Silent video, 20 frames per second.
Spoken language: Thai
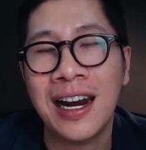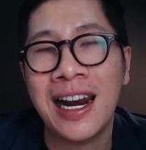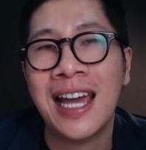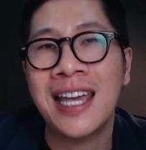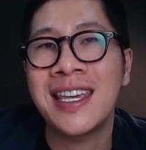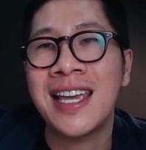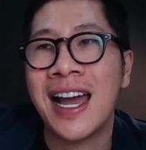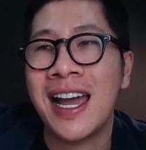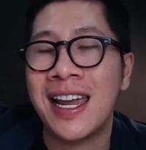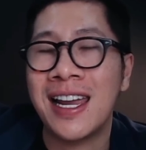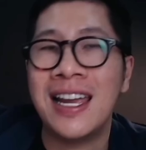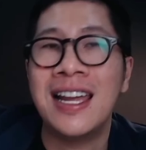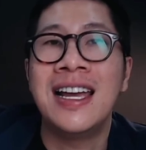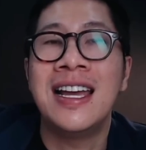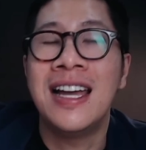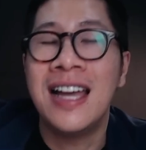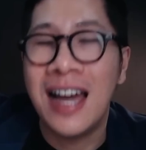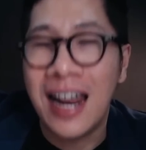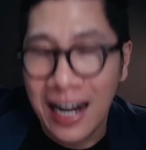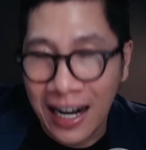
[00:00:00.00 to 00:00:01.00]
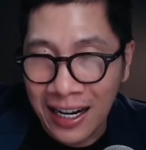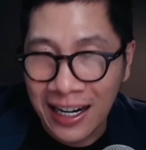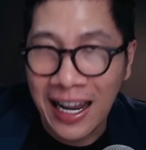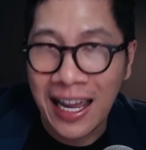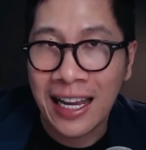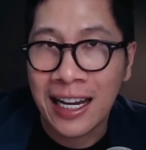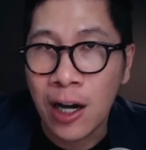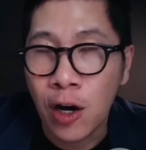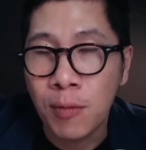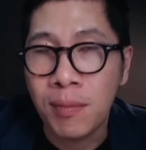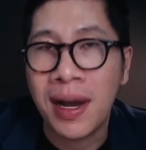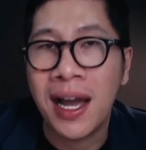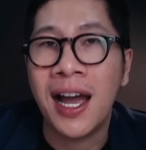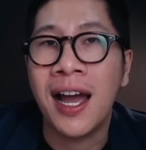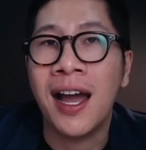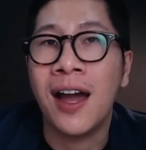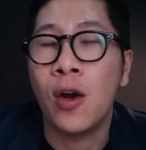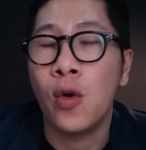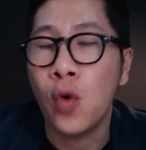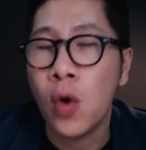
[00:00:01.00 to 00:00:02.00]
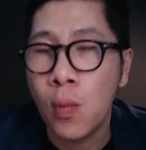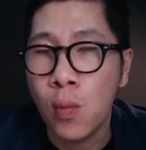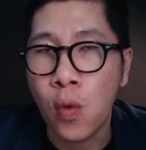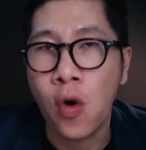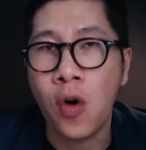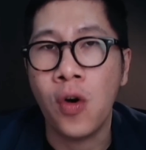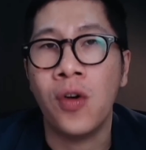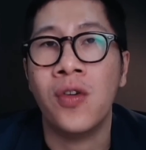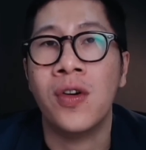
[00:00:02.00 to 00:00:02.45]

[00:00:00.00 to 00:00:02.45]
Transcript: รายใหญ่หลั่งไหลเข้ามาร่วมวง